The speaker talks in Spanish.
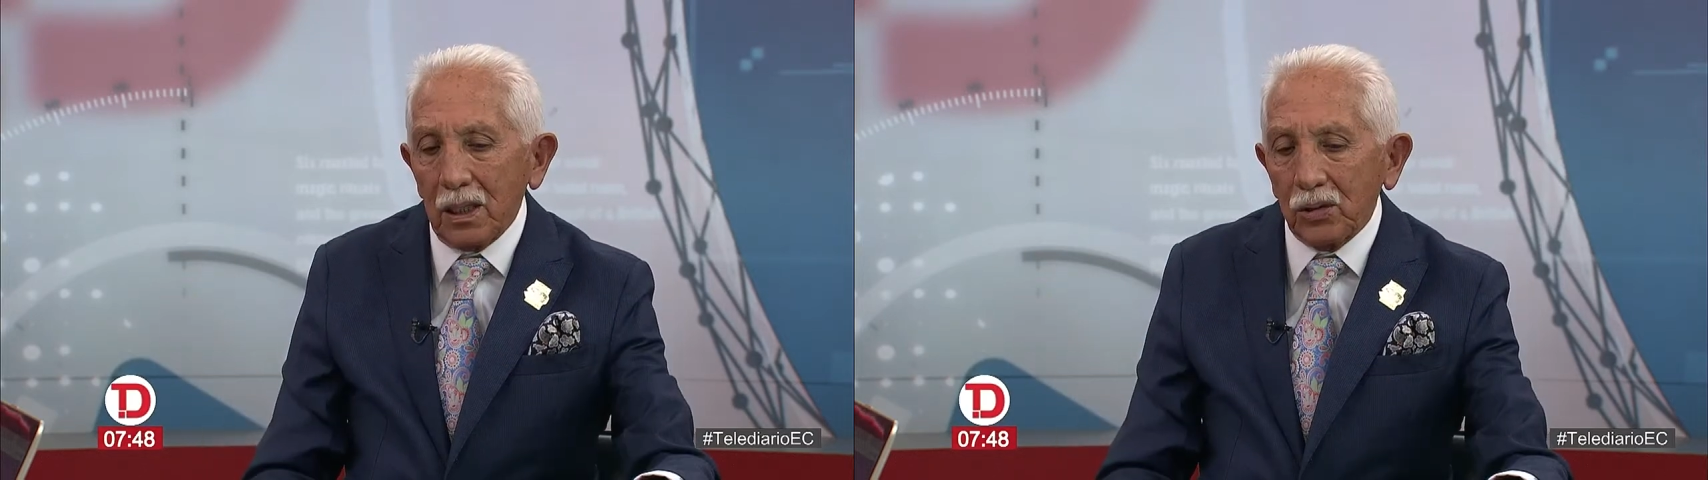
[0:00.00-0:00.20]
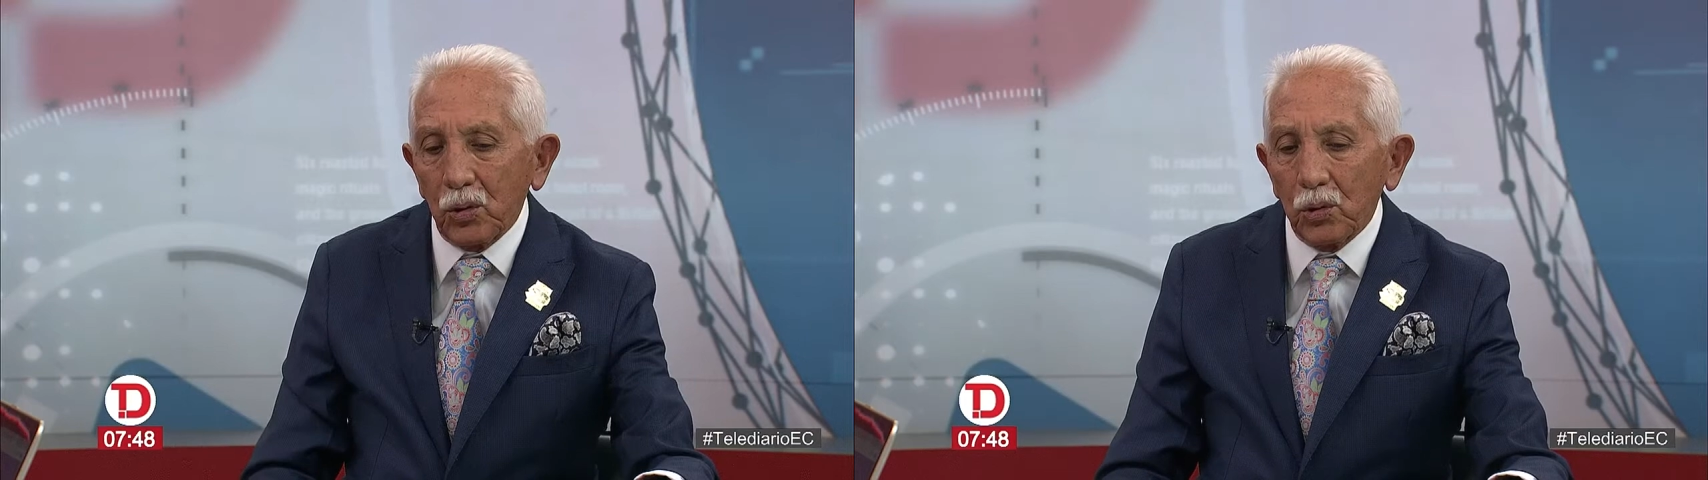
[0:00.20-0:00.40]

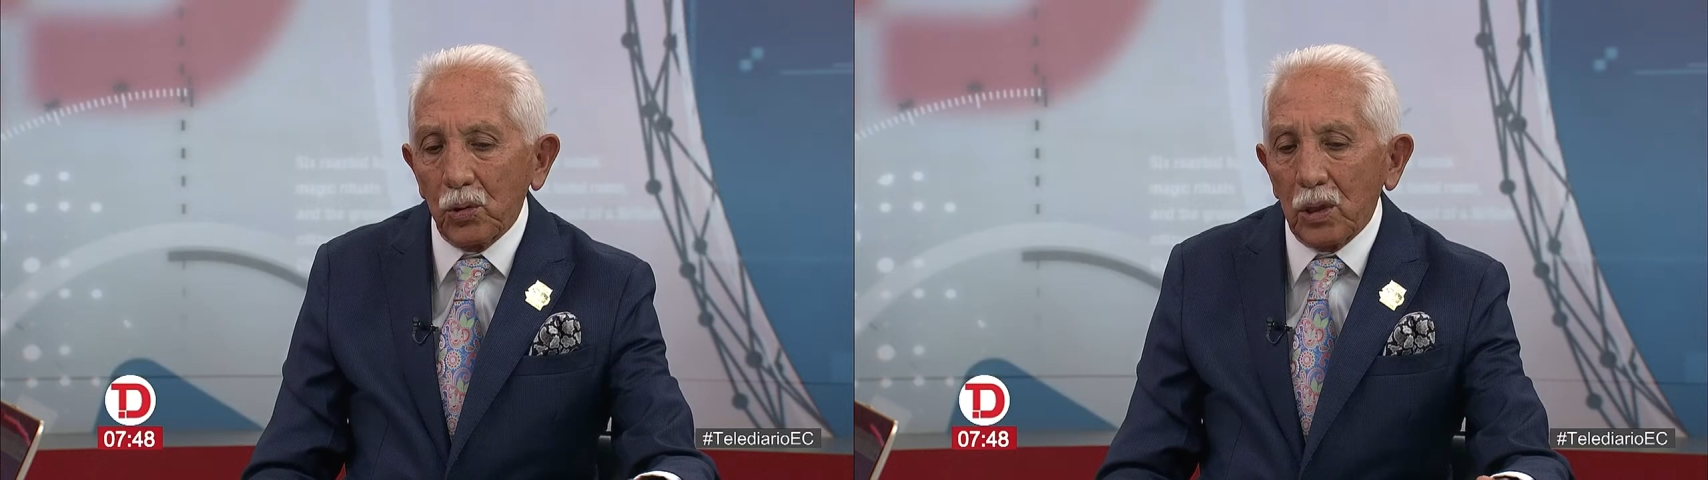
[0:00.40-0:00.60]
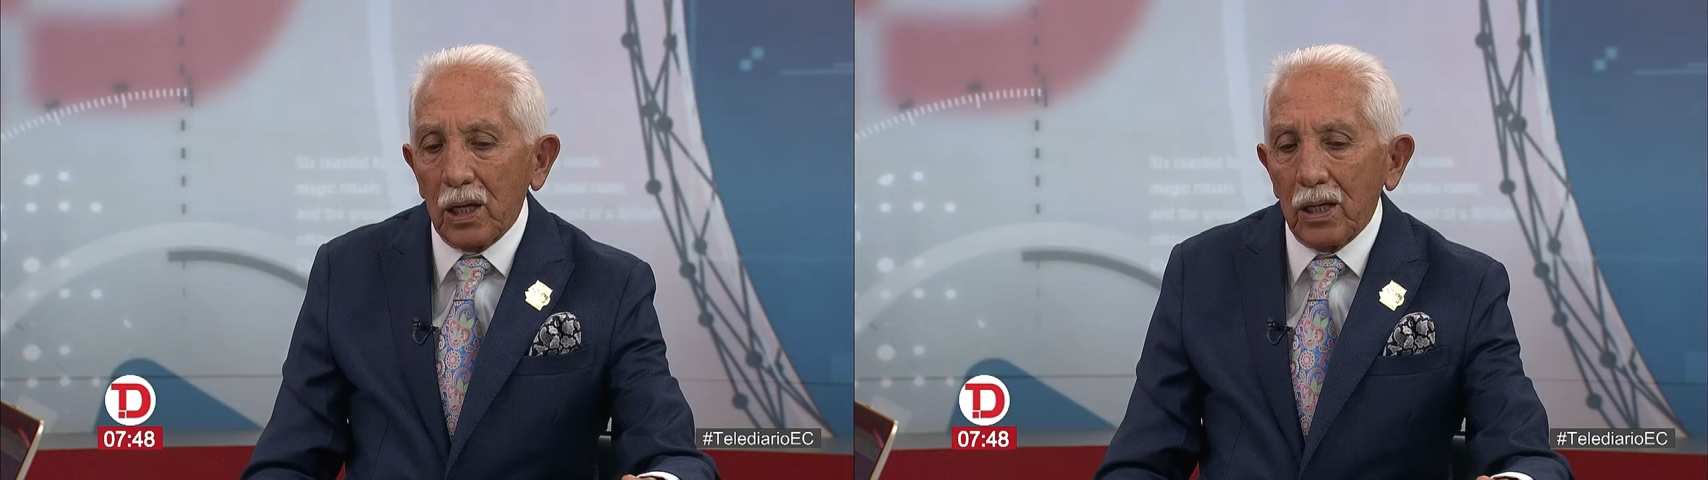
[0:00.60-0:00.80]

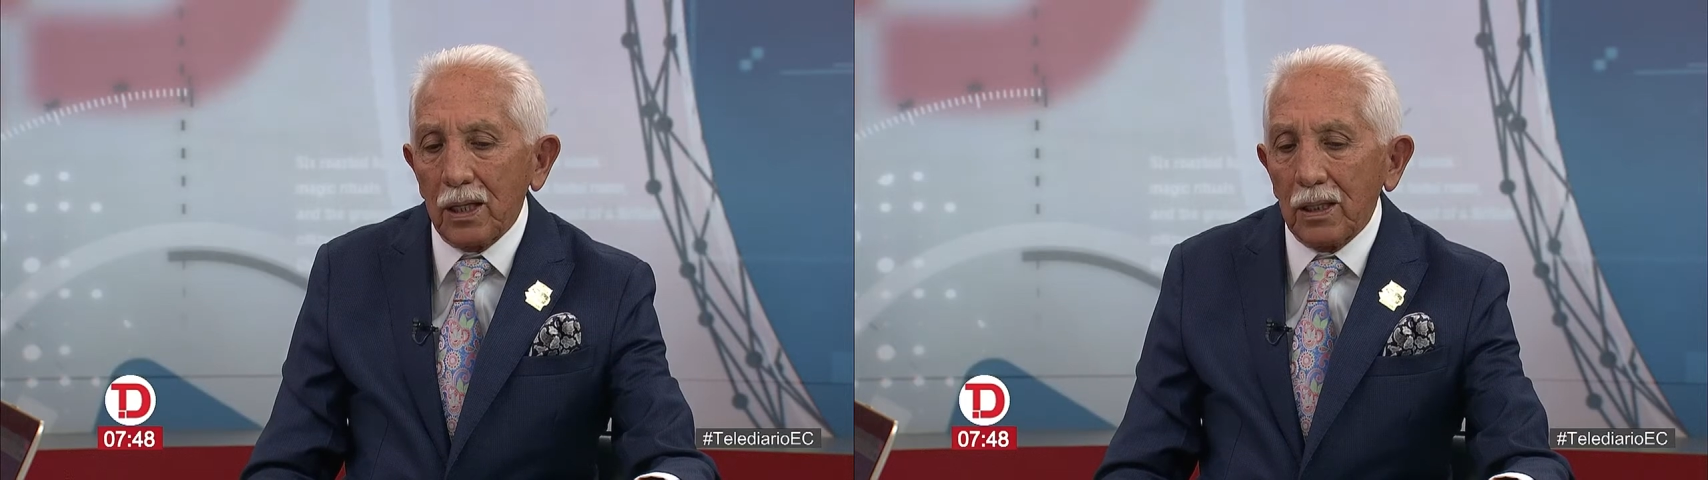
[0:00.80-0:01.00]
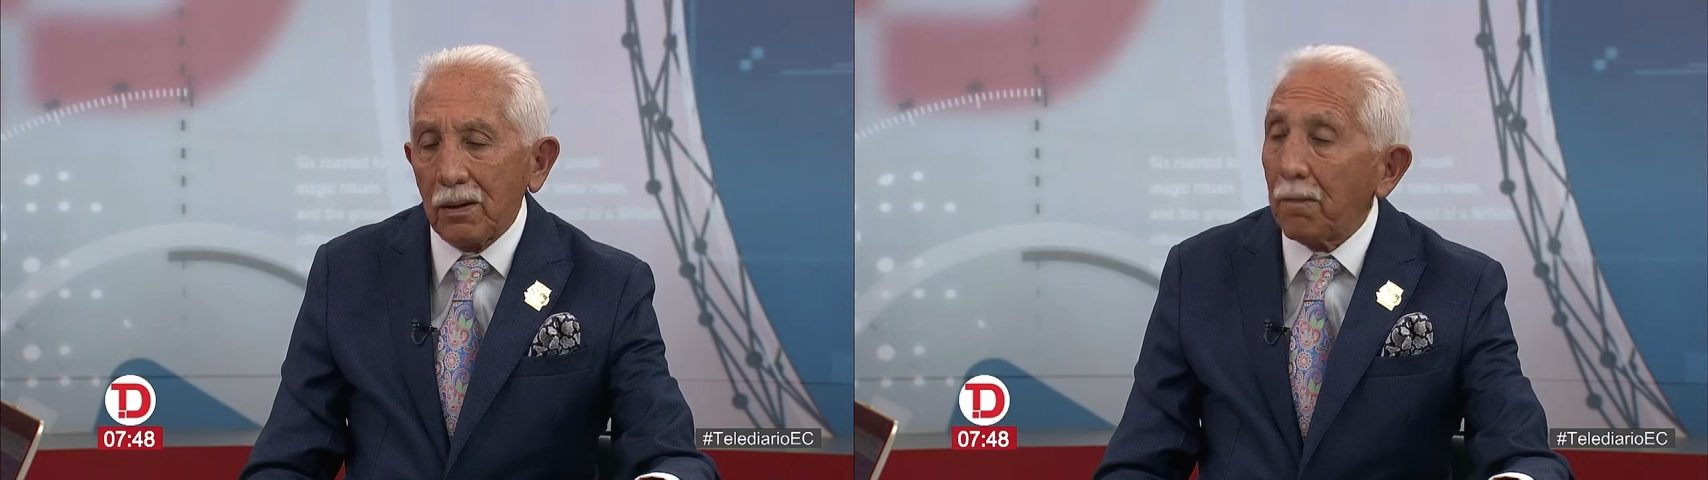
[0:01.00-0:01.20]
toda
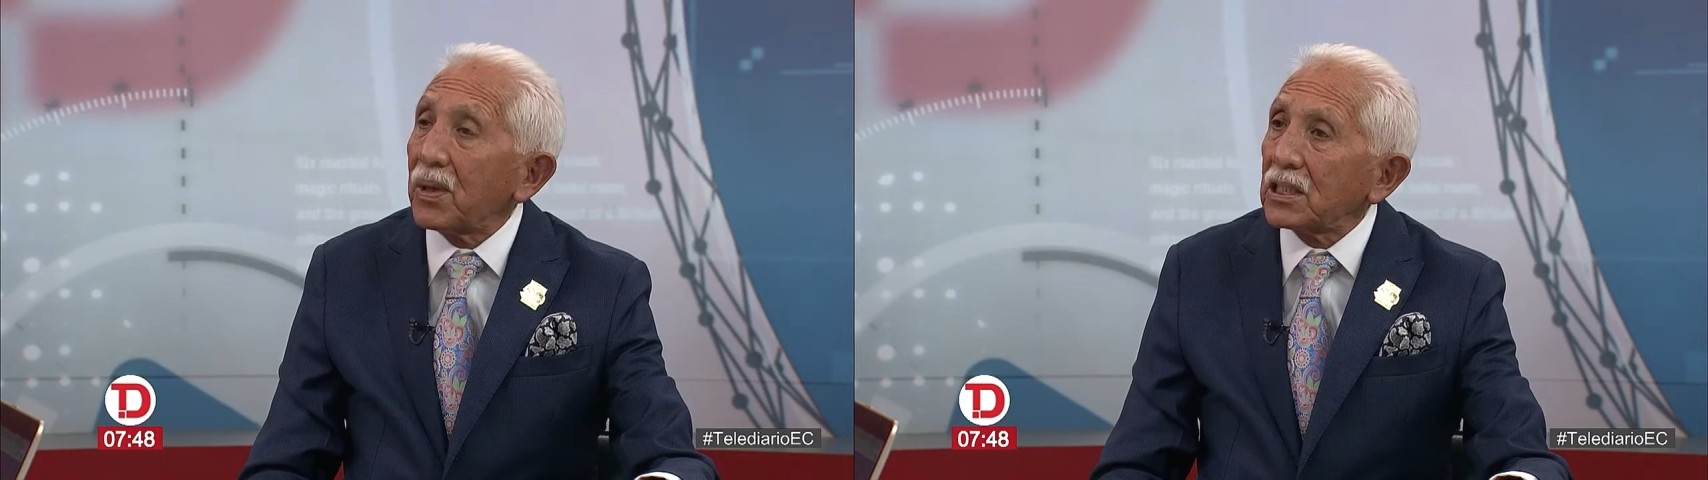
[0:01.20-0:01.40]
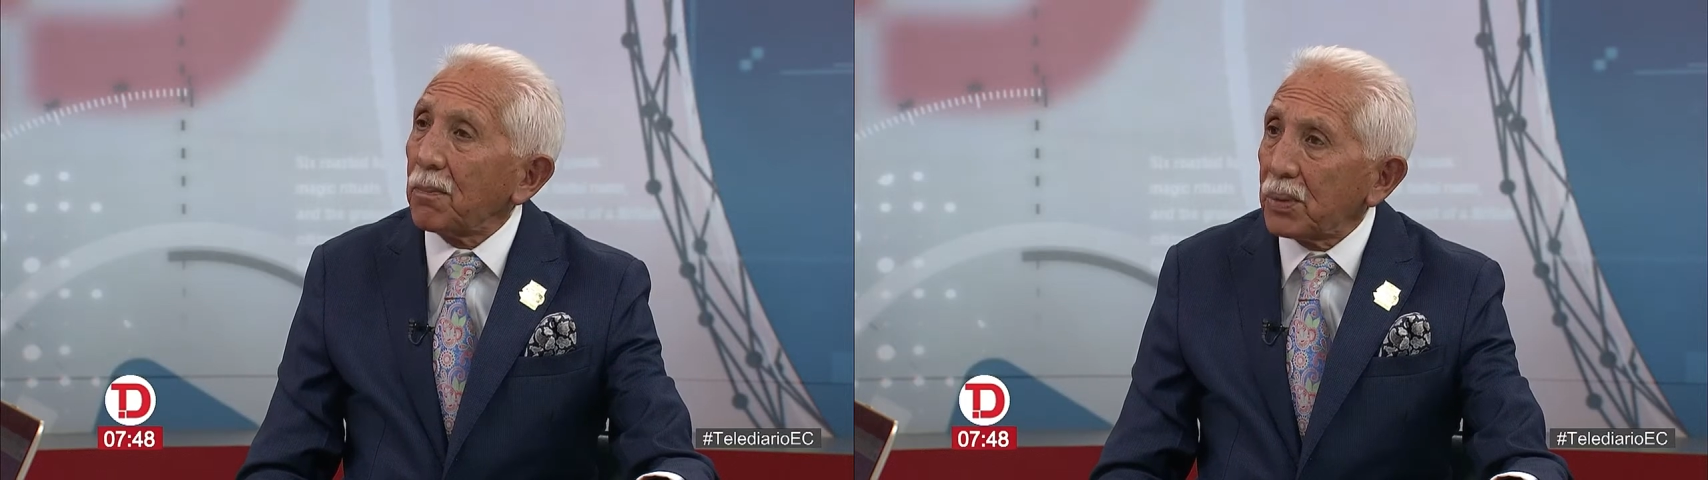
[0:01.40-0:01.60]
la
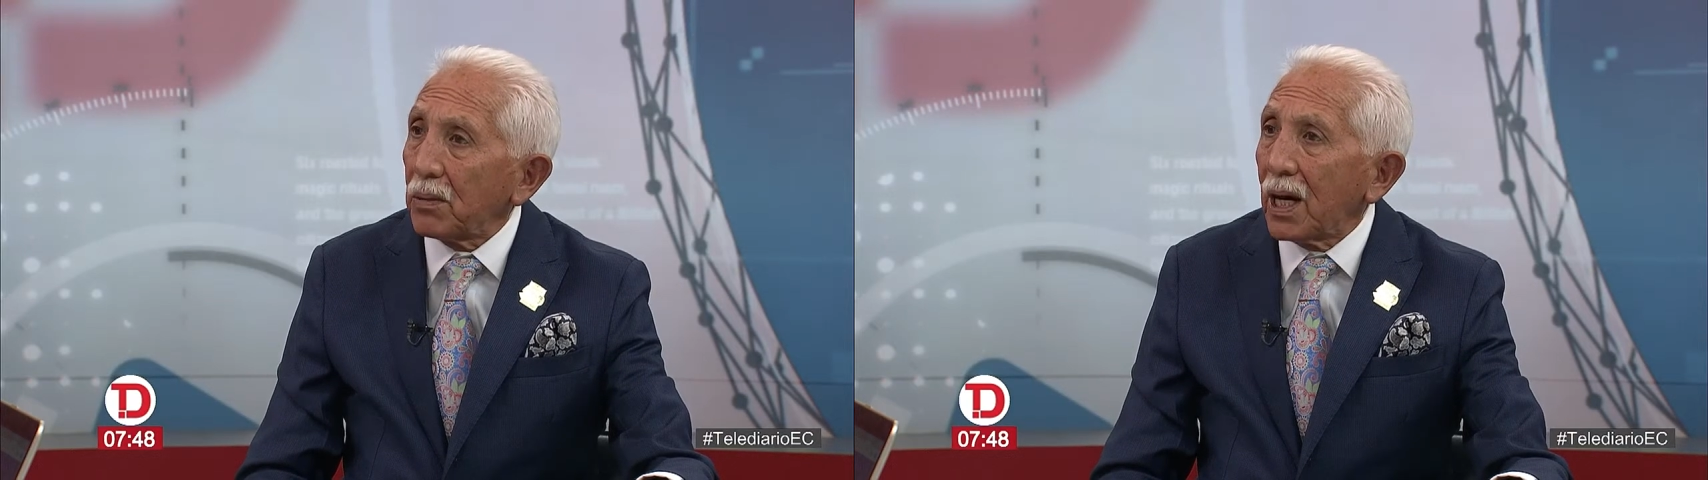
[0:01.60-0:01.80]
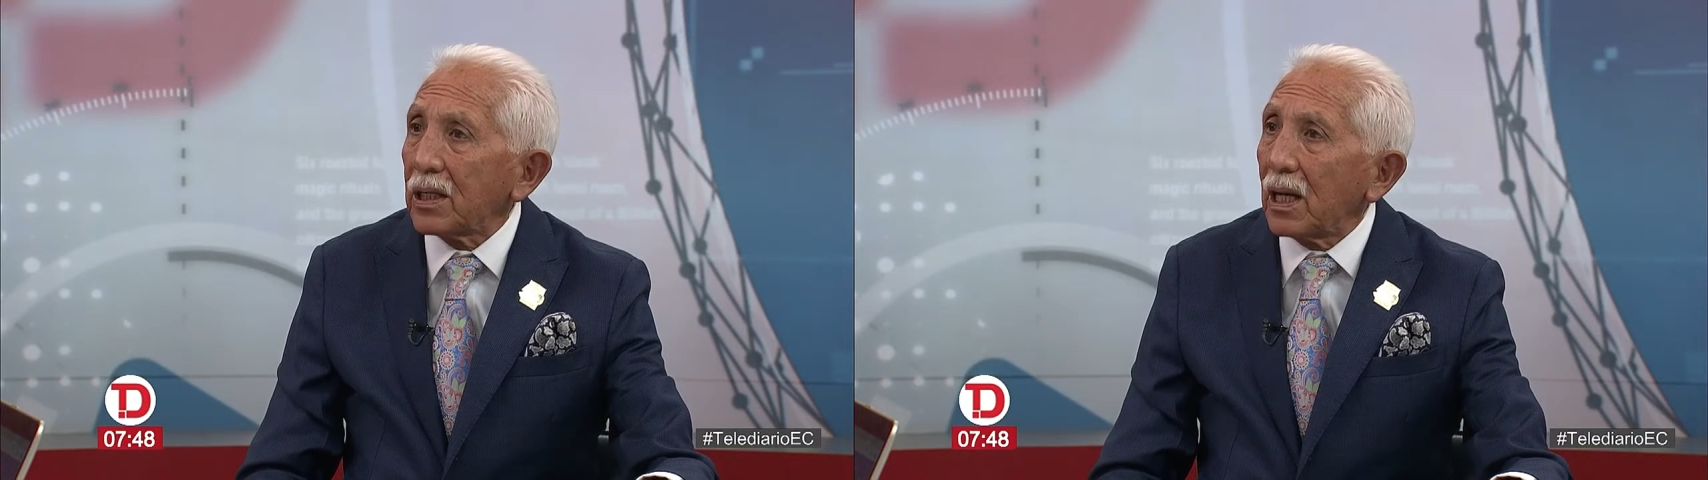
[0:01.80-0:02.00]
empresa
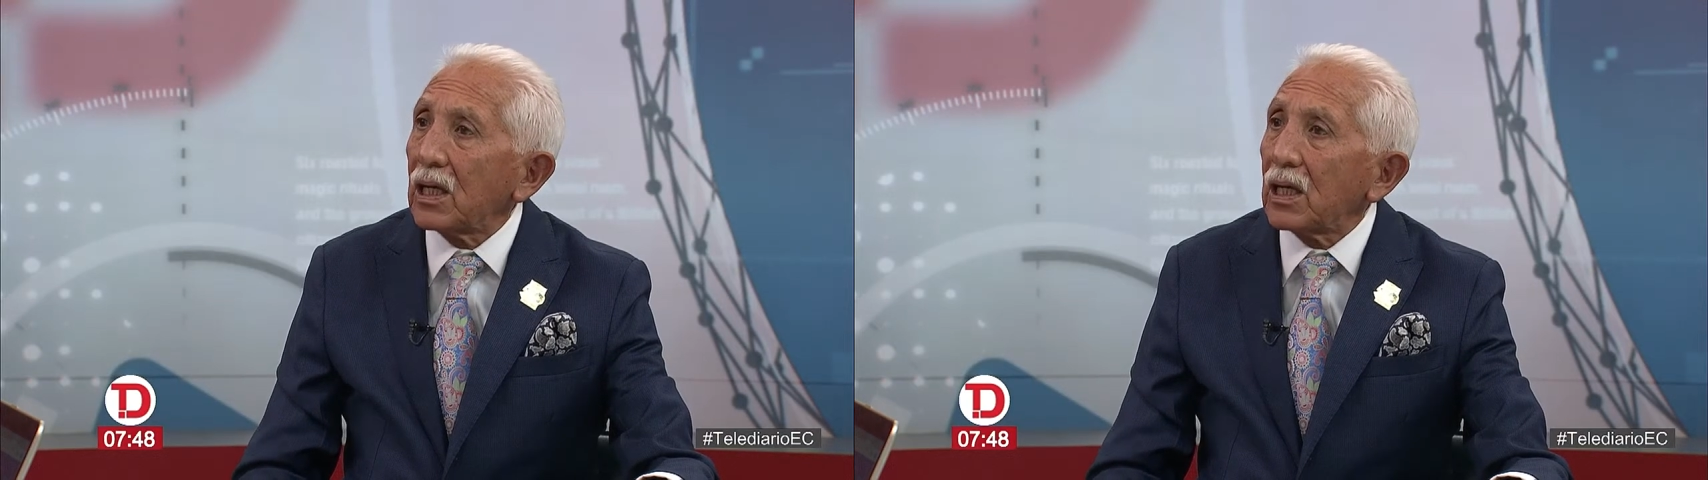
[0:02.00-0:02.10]
privada,